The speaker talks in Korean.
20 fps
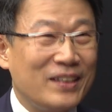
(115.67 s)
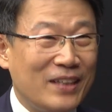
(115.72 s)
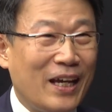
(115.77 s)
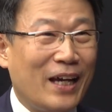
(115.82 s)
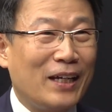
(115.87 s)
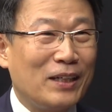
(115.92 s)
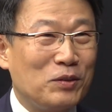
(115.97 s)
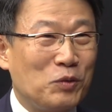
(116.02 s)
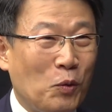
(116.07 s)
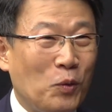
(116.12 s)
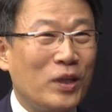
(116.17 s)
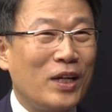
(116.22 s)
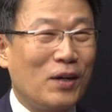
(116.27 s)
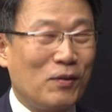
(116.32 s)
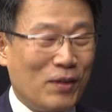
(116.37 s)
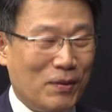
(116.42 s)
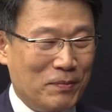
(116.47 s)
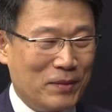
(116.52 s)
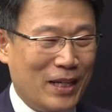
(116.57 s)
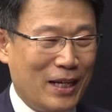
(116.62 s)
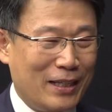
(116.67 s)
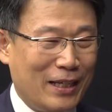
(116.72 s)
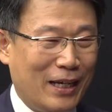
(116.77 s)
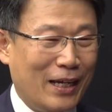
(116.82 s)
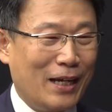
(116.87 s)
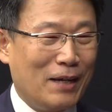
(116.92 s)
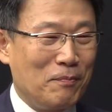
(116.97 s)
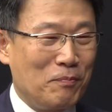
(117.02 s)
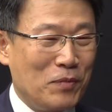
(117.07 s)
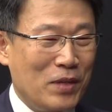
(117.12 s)
네, 족이라고 합니다.
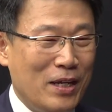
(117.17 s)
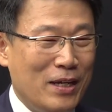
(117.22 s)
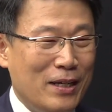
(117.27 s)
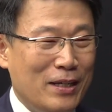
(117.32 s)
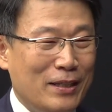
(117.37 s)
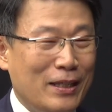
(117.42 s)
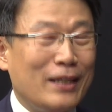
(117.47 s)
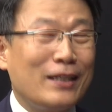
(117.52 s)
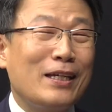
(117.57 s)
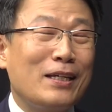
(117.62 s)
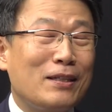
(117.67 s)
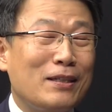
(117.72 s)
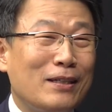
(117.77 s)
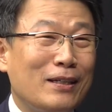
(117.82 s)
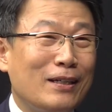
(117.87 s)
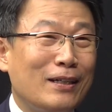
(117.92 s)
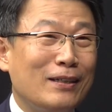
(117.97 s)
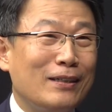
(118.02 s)
이게 이게